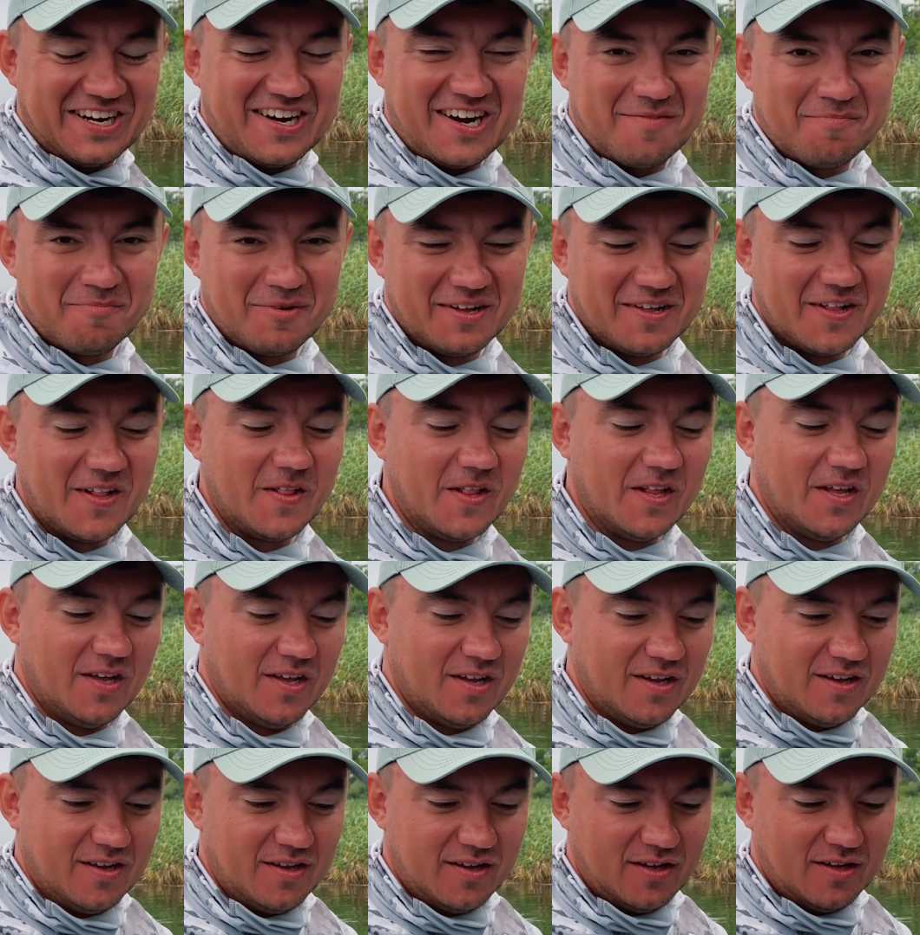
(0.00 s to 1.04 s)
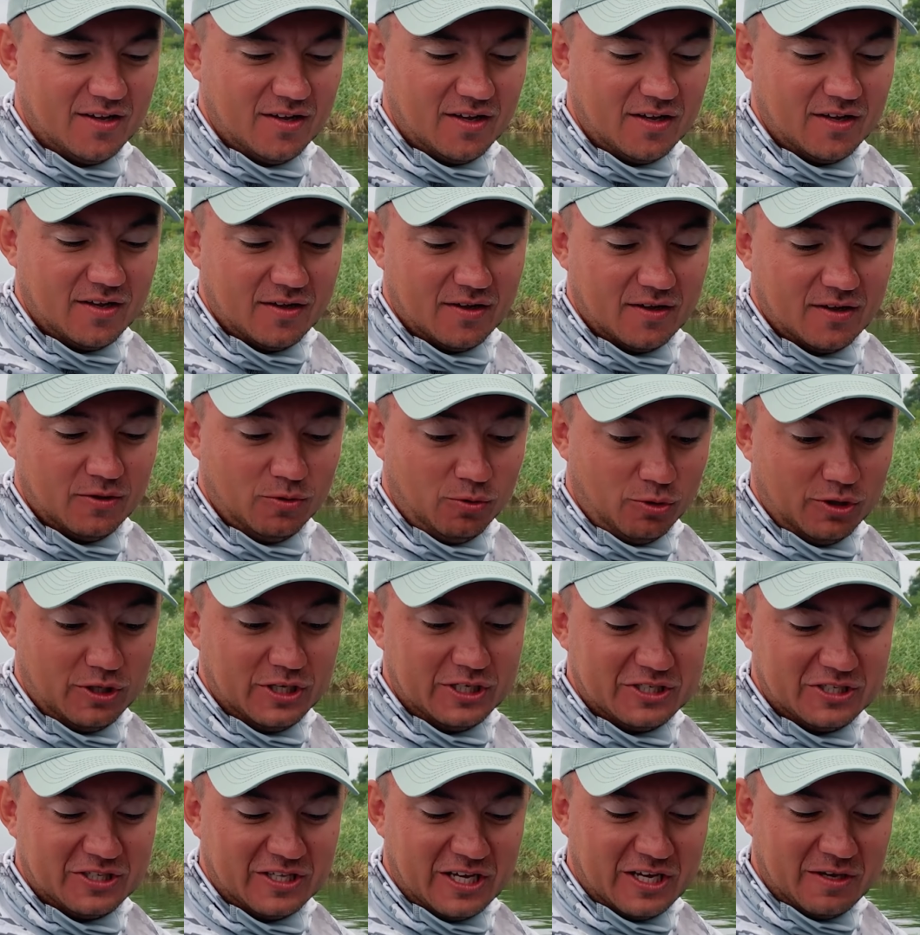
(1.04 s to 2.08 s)
грамм, э,
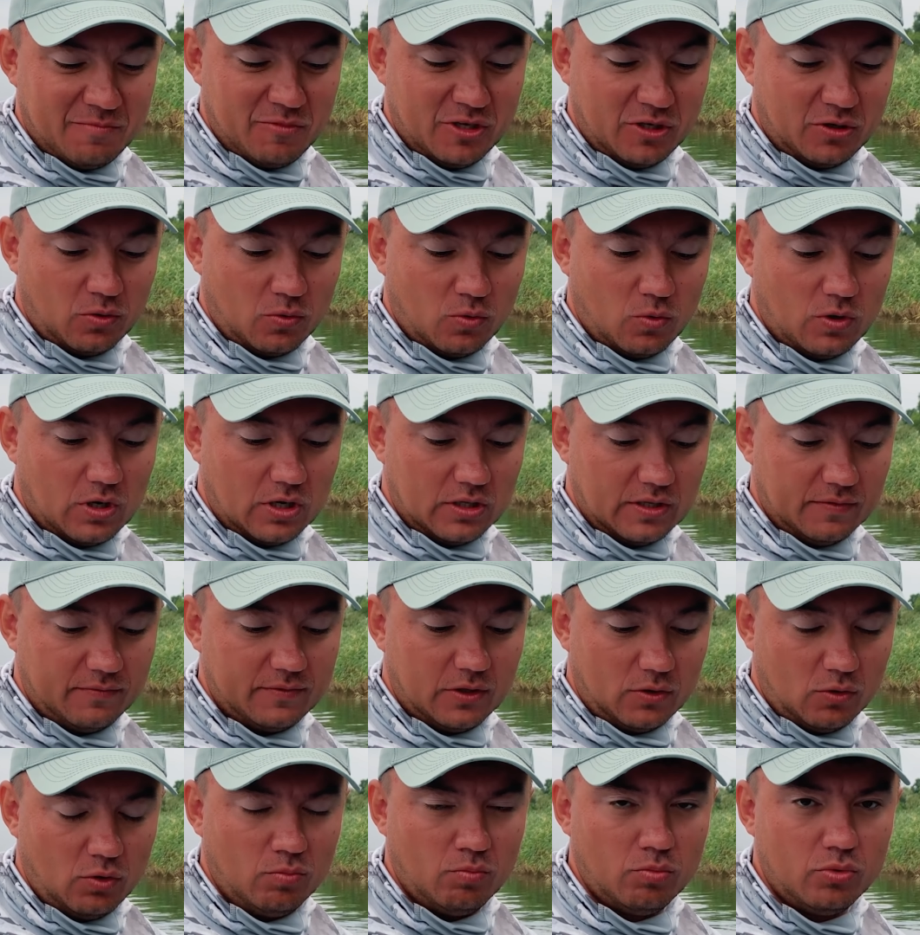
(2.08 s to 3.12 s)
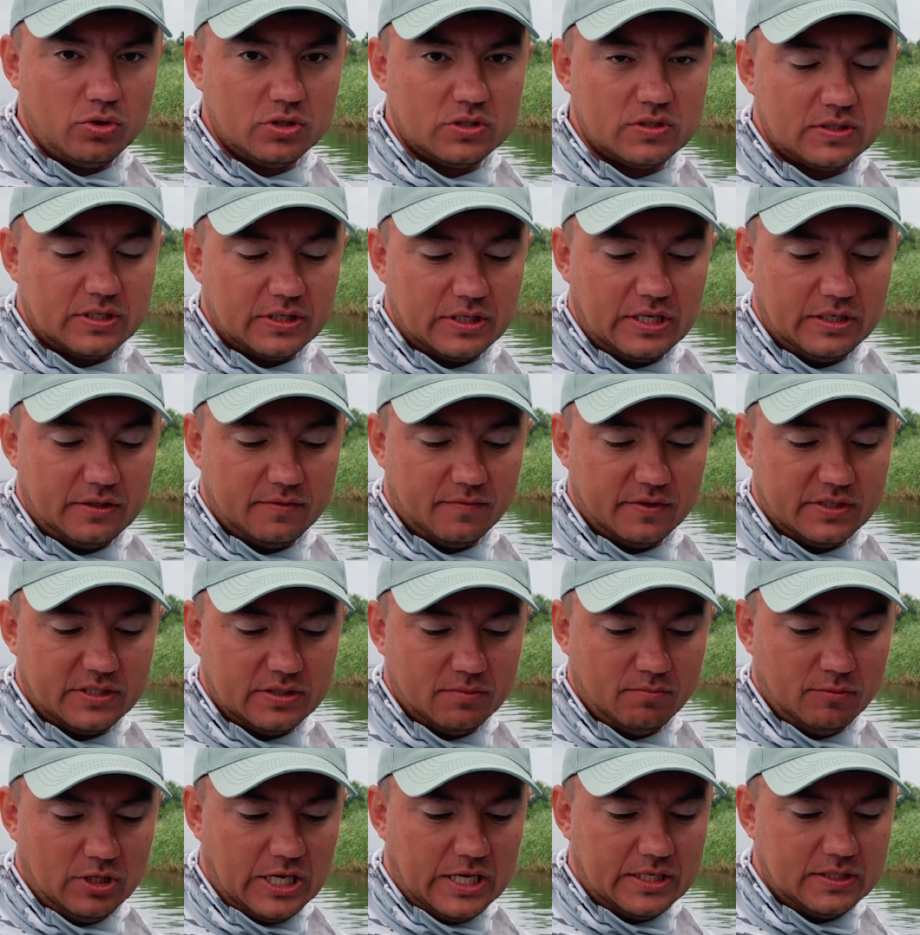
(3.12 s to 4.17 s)
лодочная микруха, на втором будет стоять
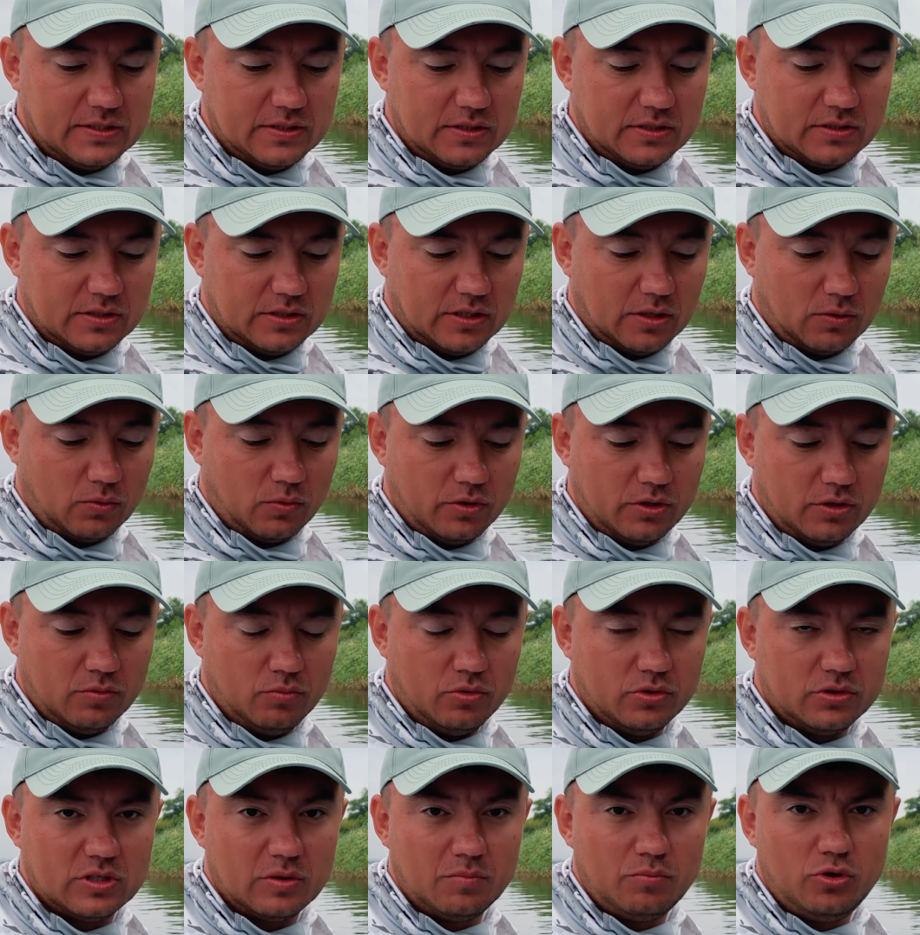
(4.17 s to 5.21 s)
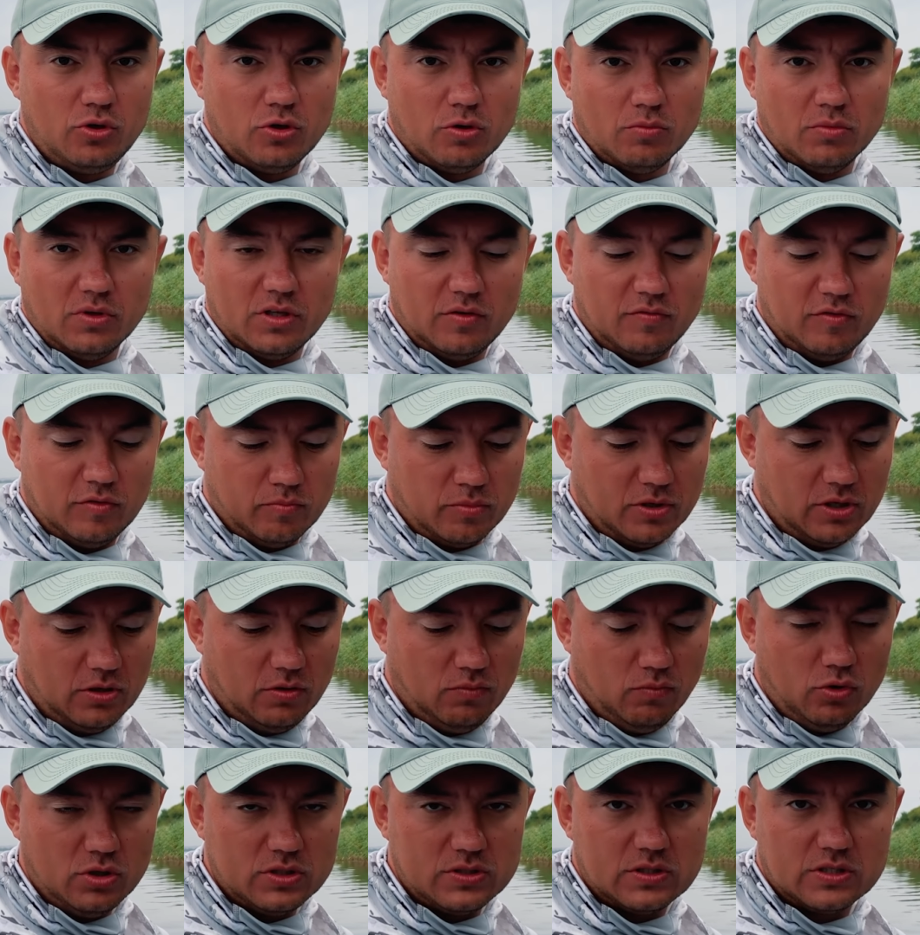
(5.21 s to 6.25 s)
18, какой-нибудь объемный
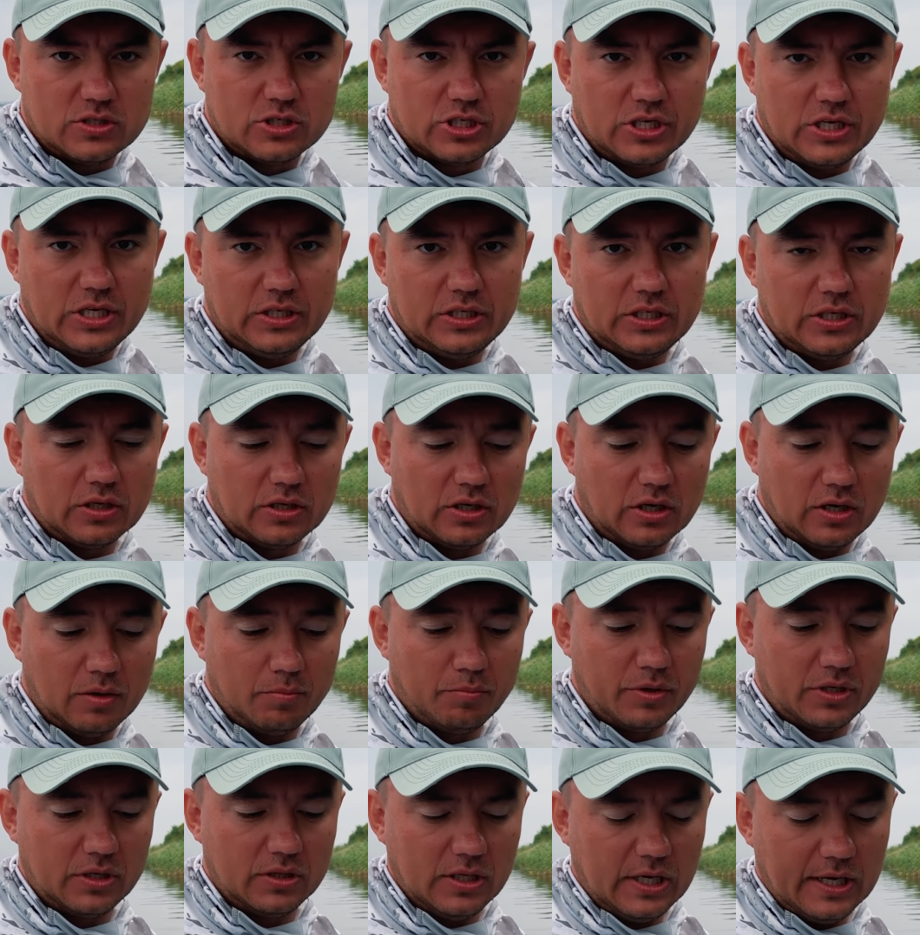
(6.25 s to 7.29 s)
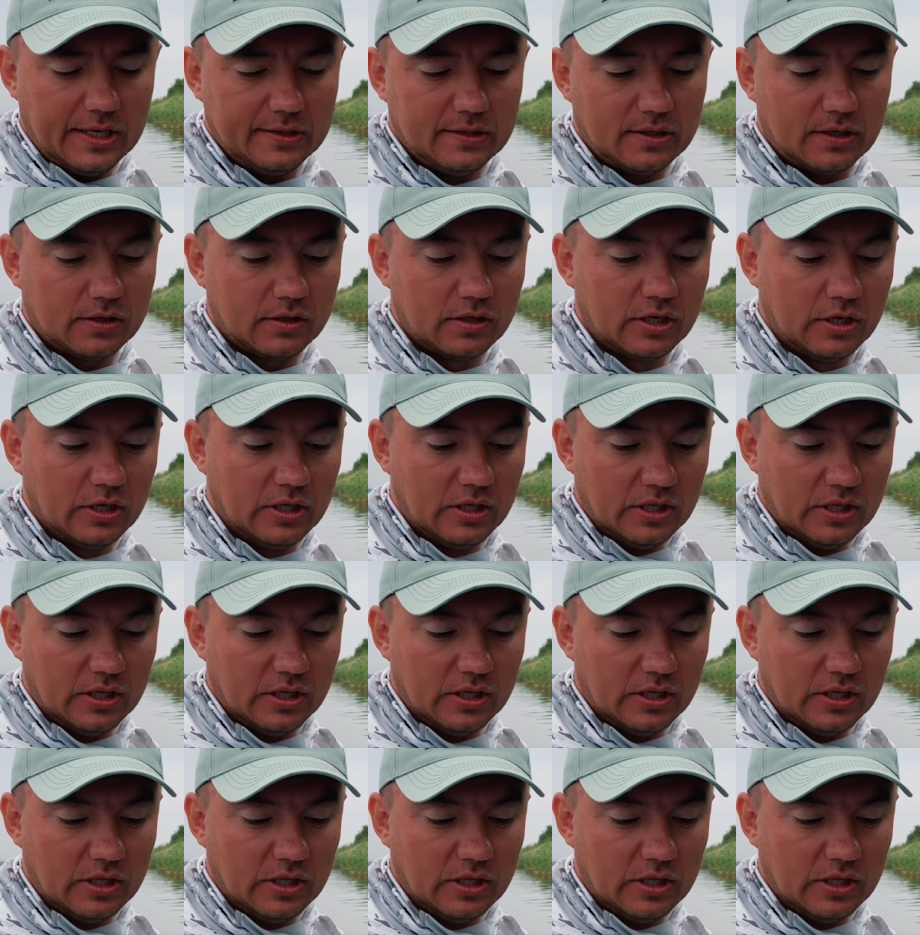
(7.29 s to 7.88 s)
виброхвост, шейкер или предатор.